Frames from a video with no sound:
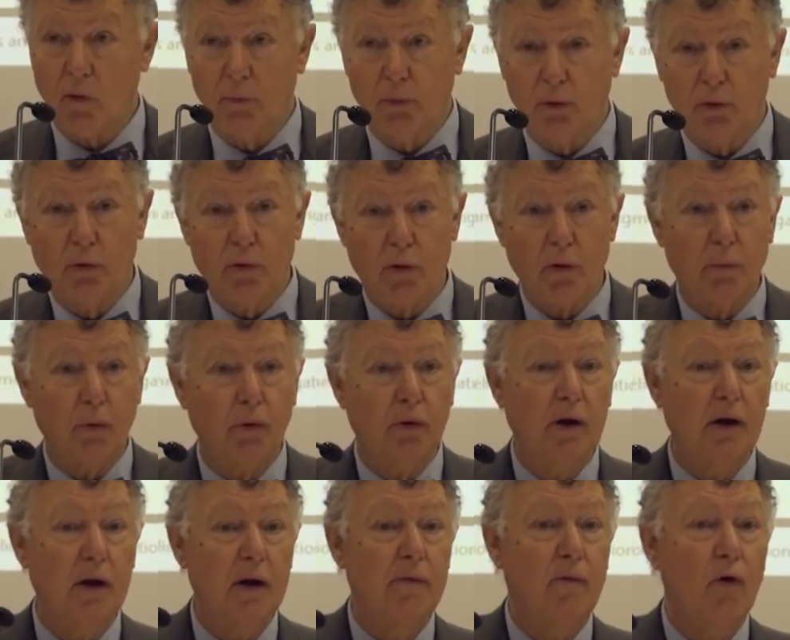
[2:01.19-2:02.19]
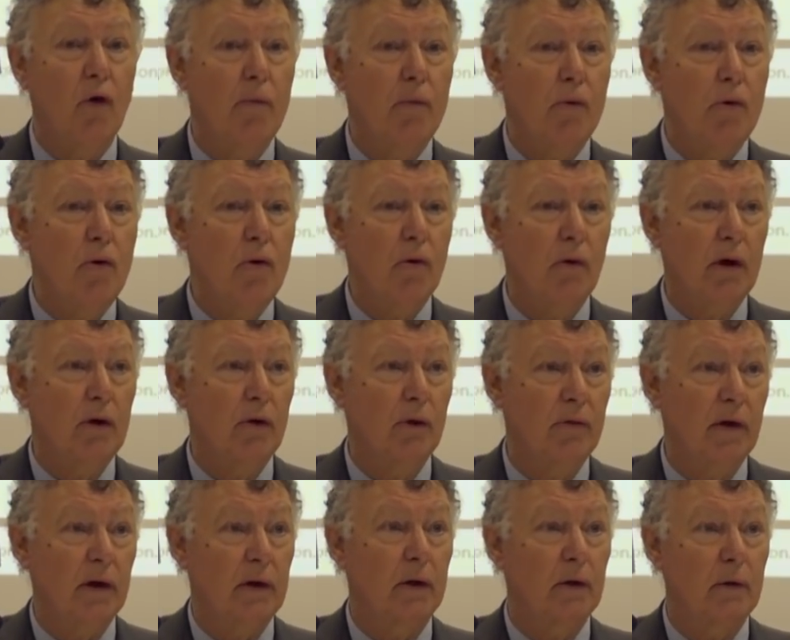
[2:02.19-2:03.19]
son, ce petit livre bleu qui
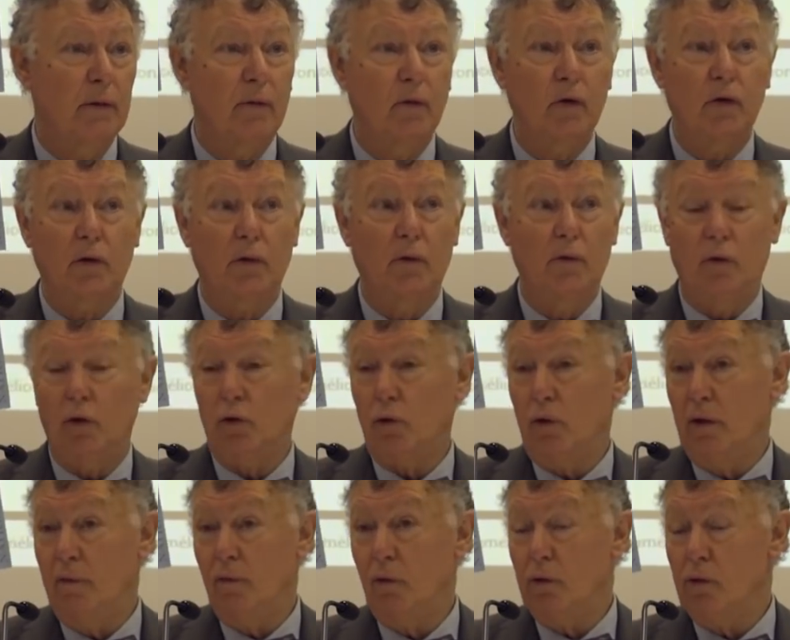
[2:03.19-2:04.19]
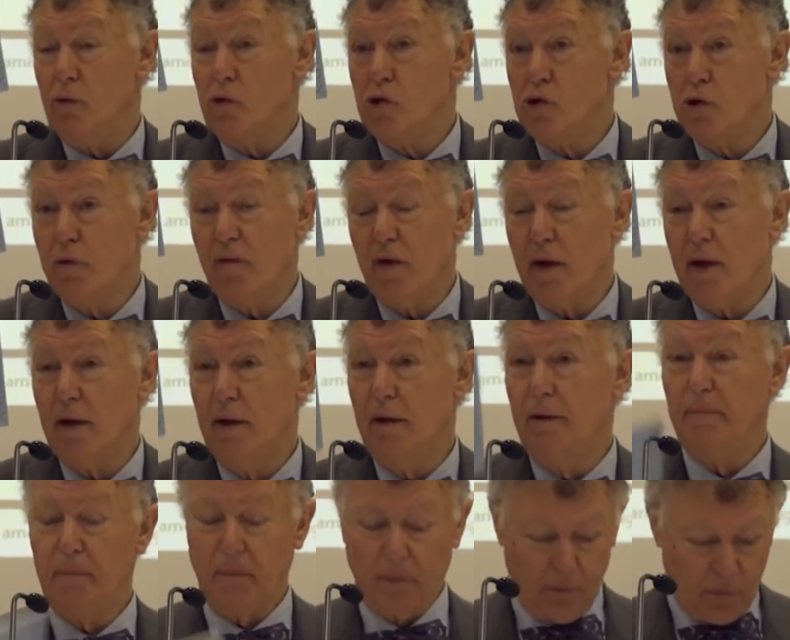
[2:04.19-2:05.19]
devrait être votre, livre de chevet,
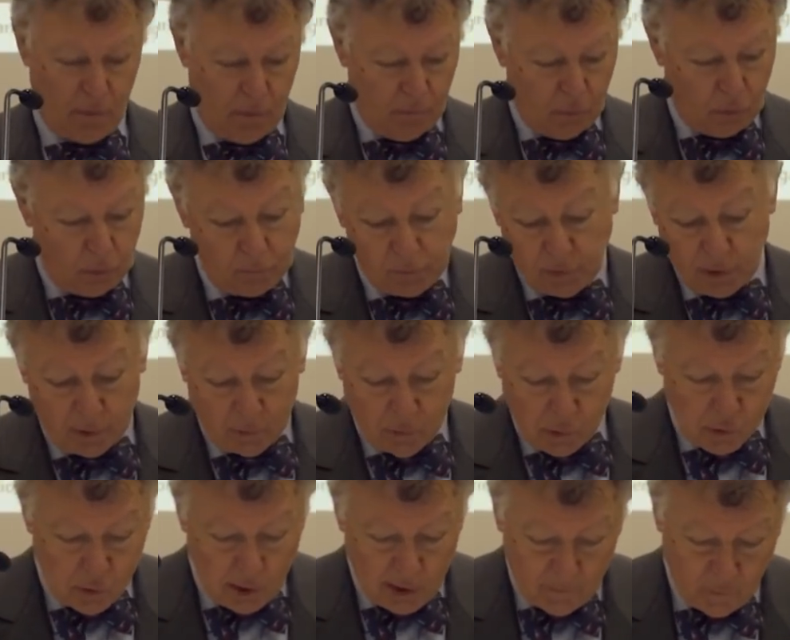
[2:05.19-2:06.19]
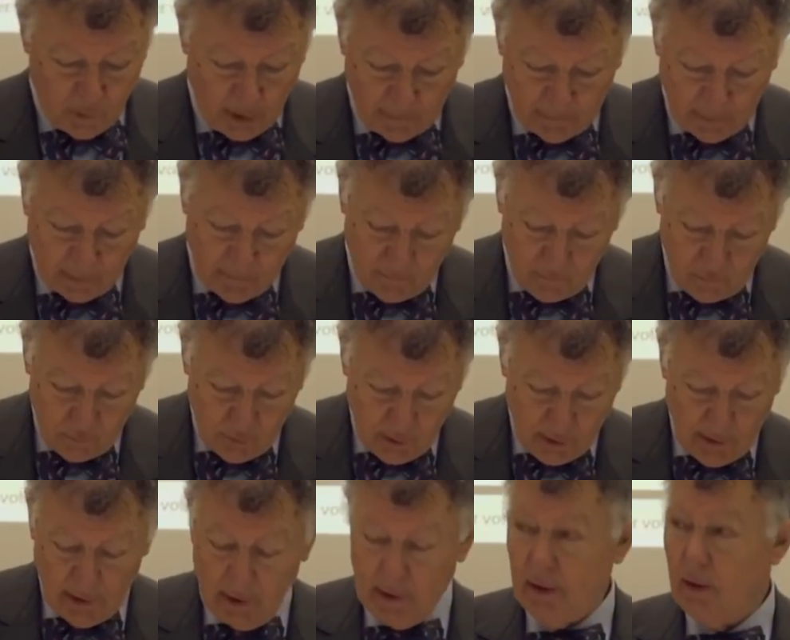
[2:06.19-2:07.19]
que vous devriez toujours avoir avec vous,
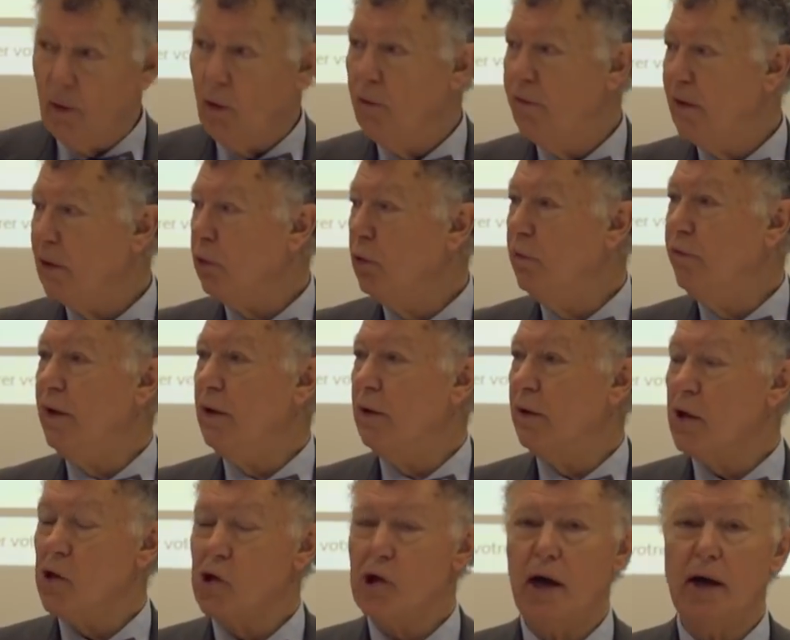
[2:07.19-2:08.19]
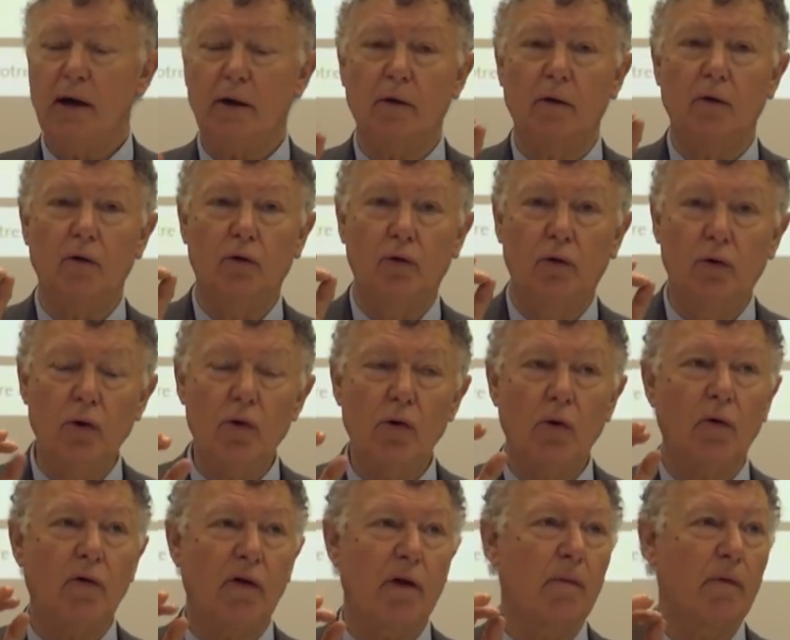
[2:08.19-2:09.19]
on va trouver dans la charte
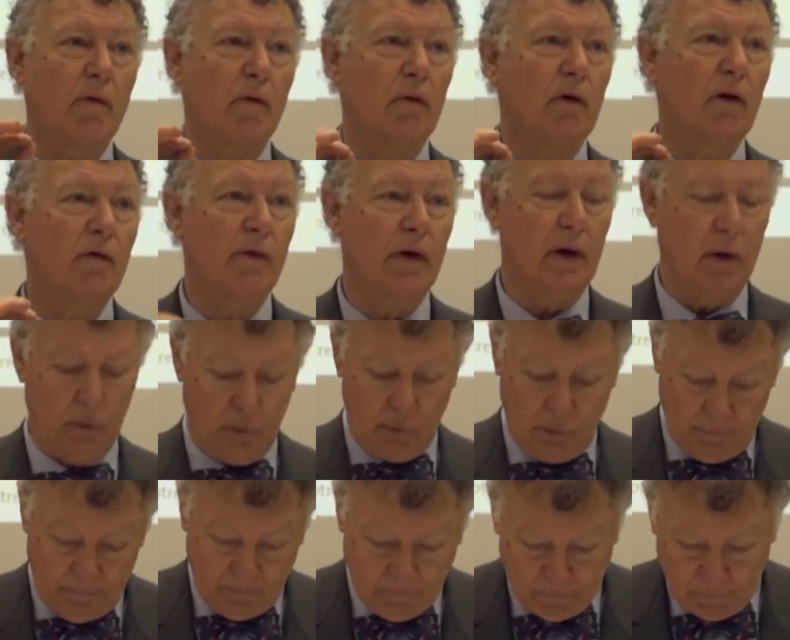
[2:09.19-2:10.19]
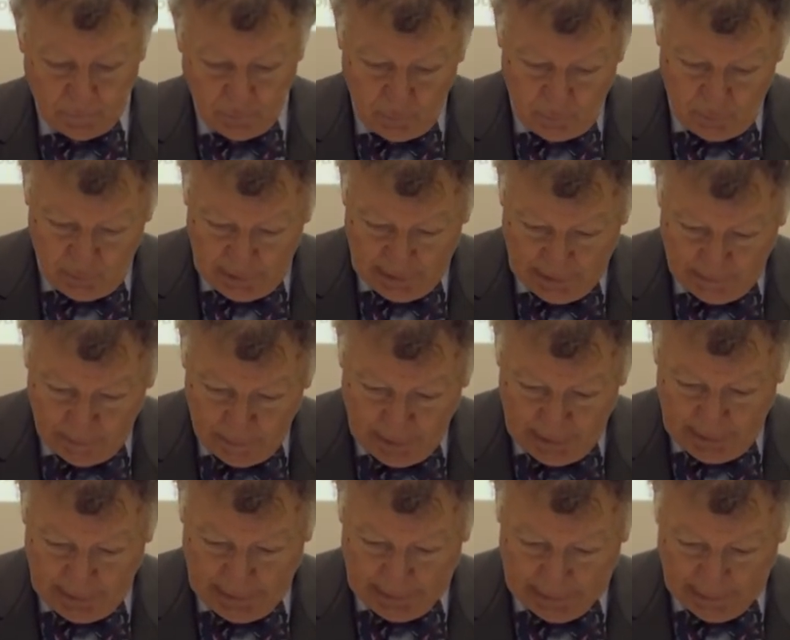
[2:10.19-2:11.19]
deux conceptions différentes de la
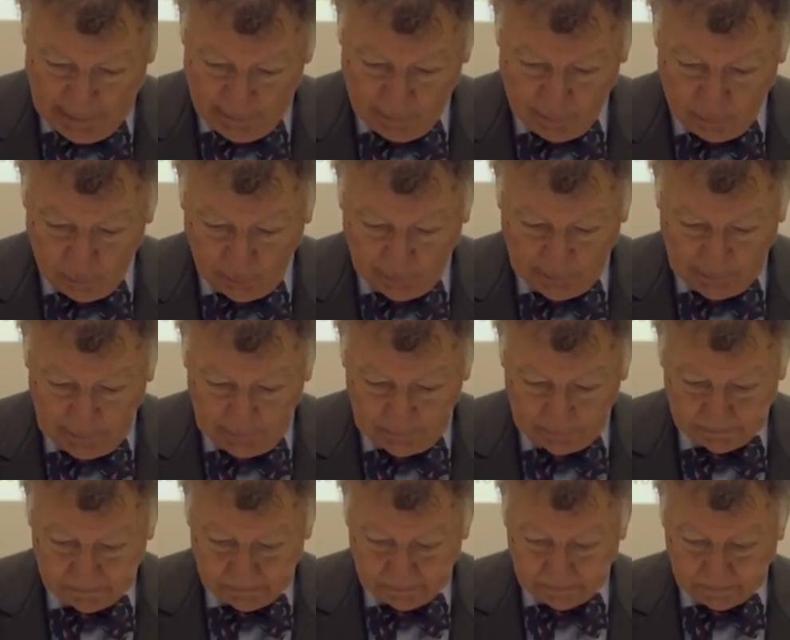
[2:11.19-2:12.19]
paix et de la sécurité,